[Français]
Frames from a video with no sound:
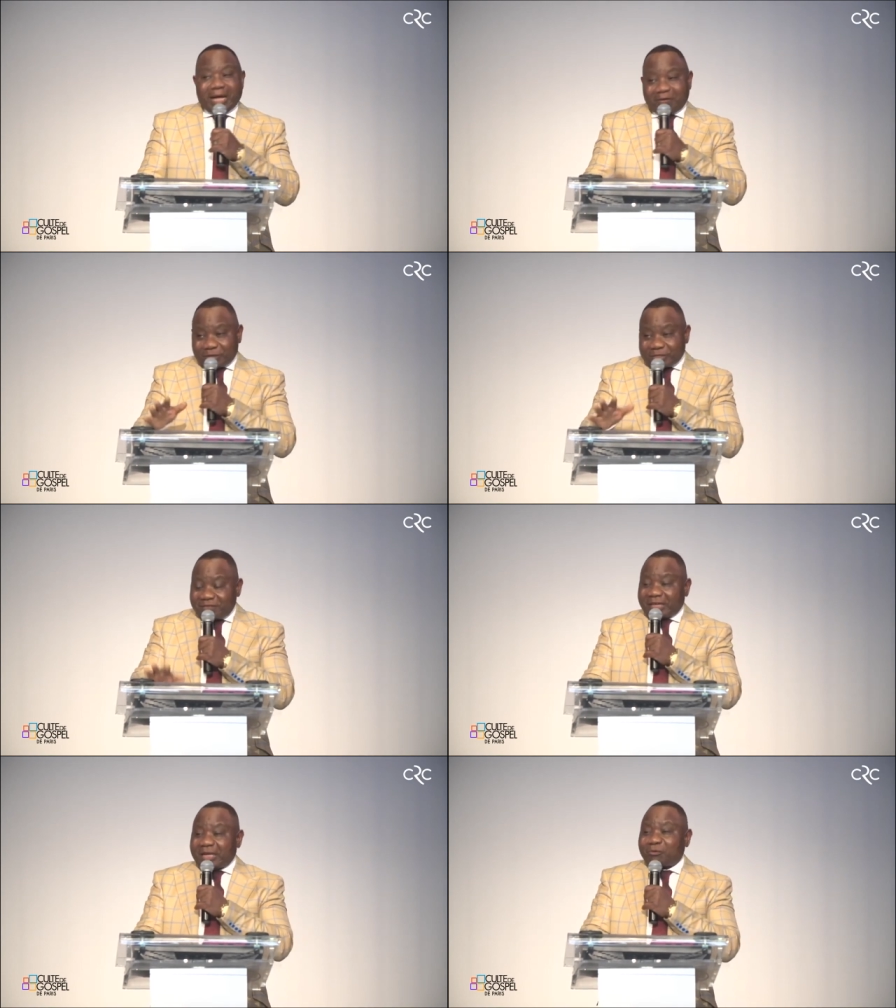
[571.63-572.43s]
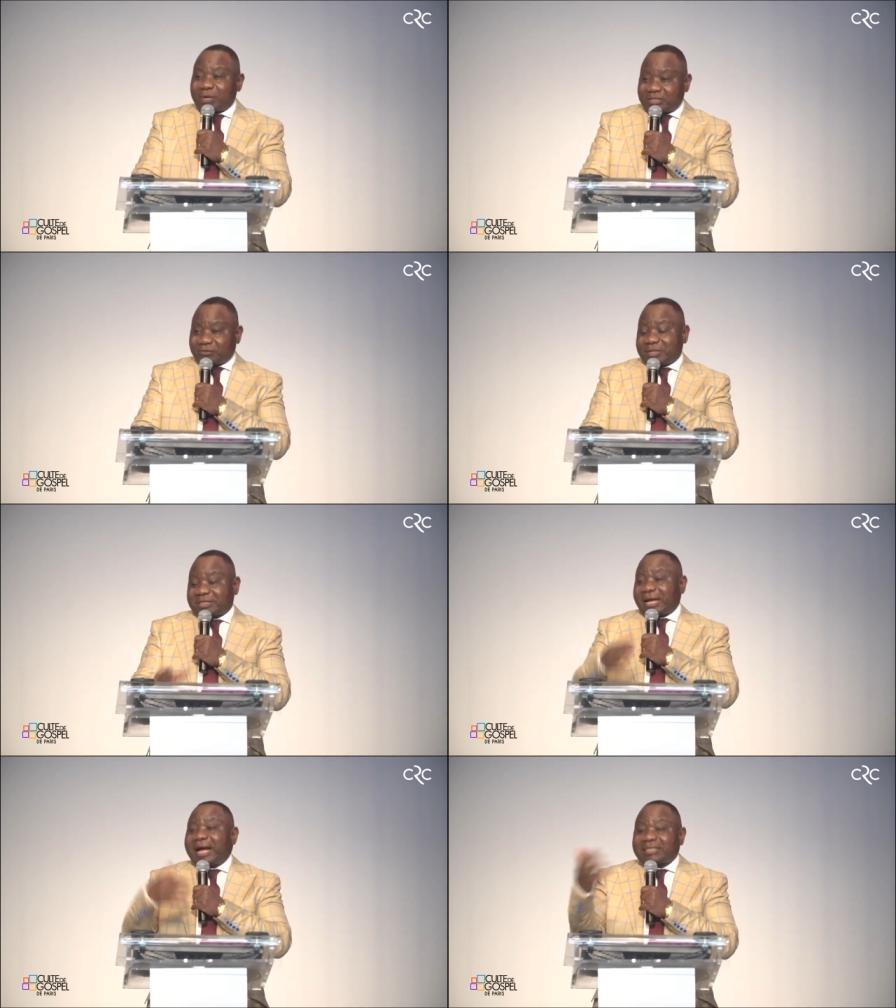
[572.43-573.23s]
Avancer vers la croix, c'est quoi
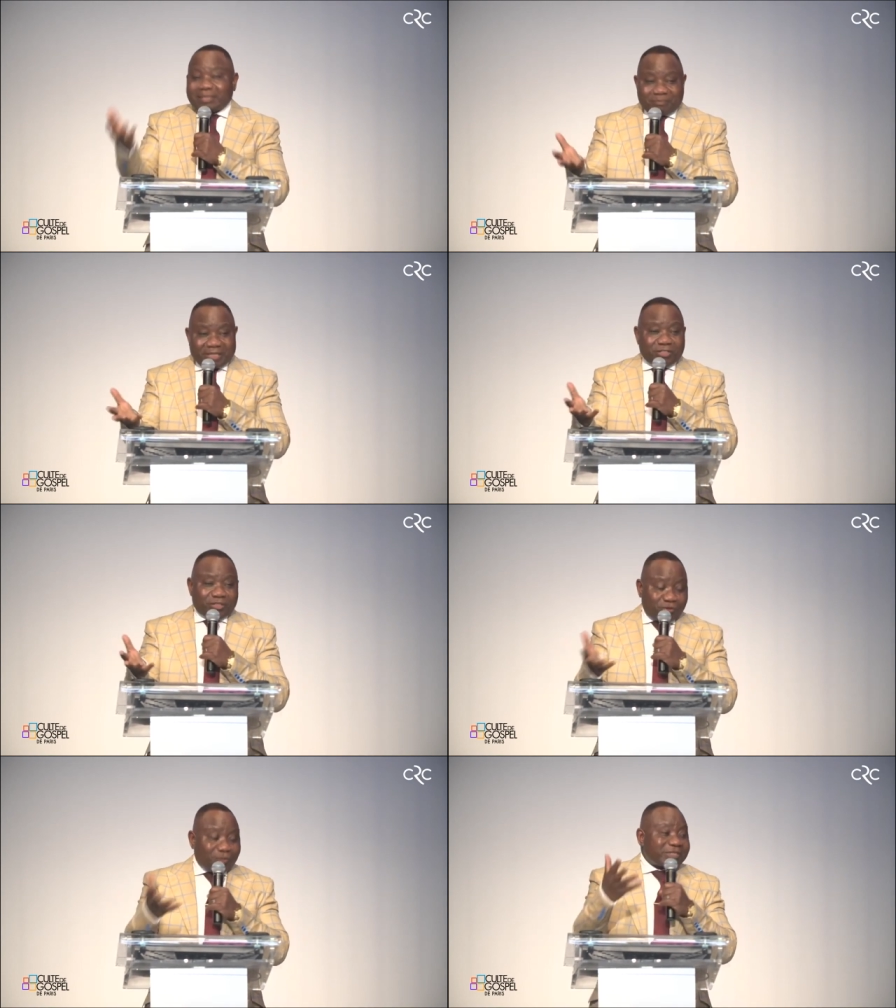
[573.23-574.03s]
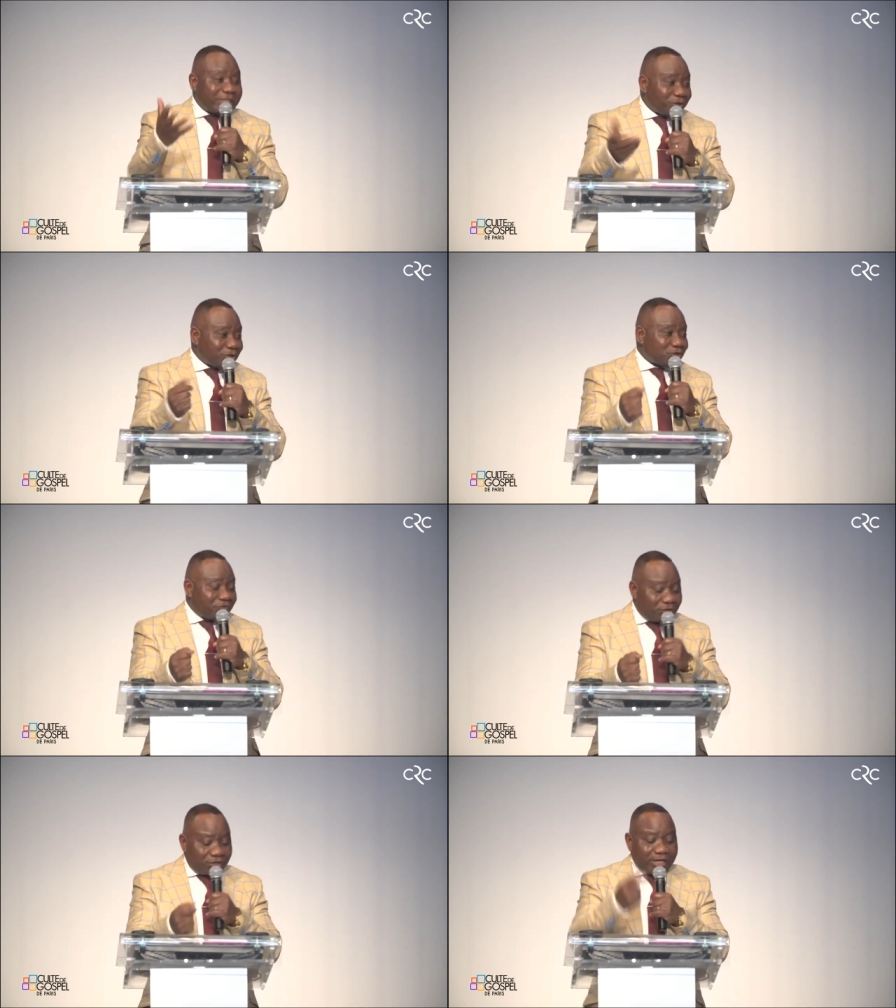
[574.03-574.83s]
C'est accepter Jésus comme Seigneur et
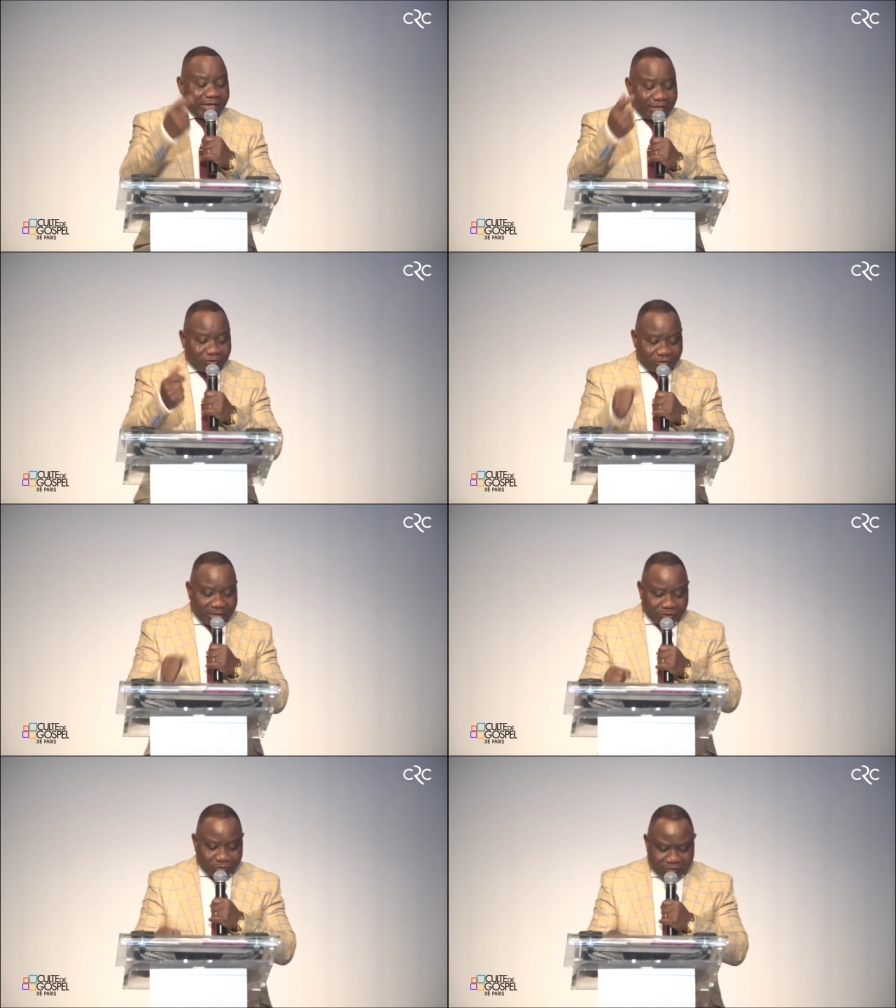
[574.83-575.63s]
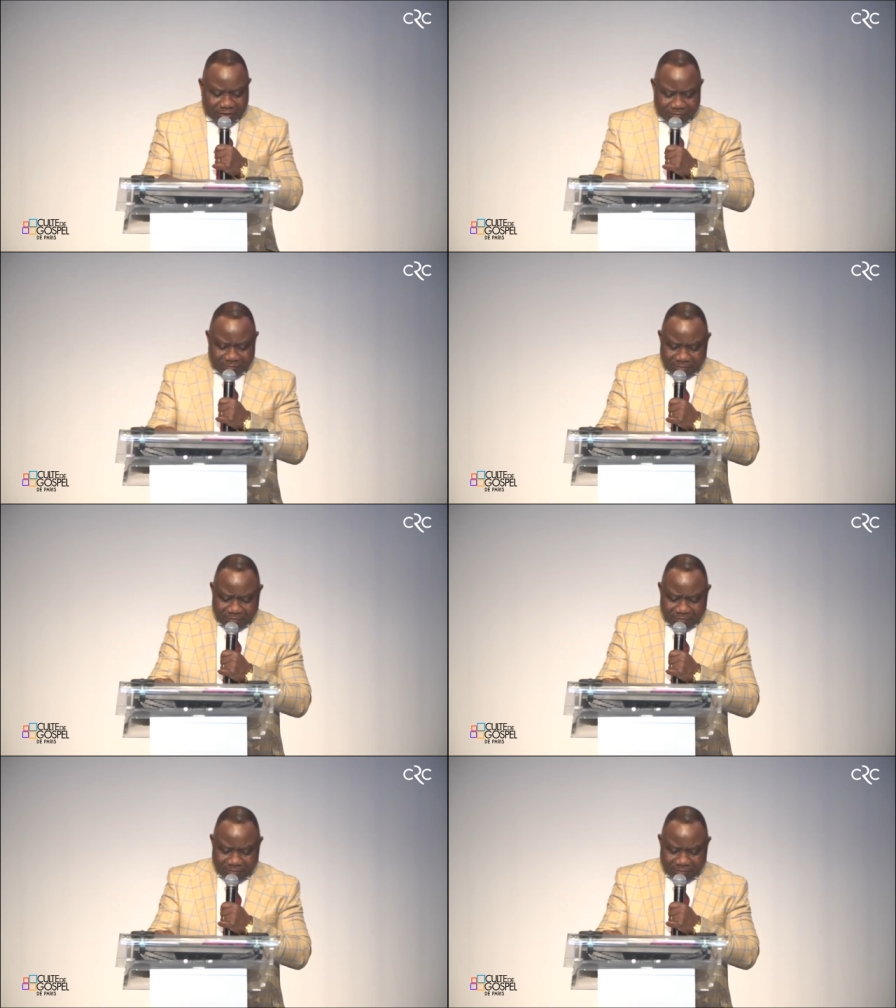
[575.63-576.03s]
Sauveur et tu seras sauvé.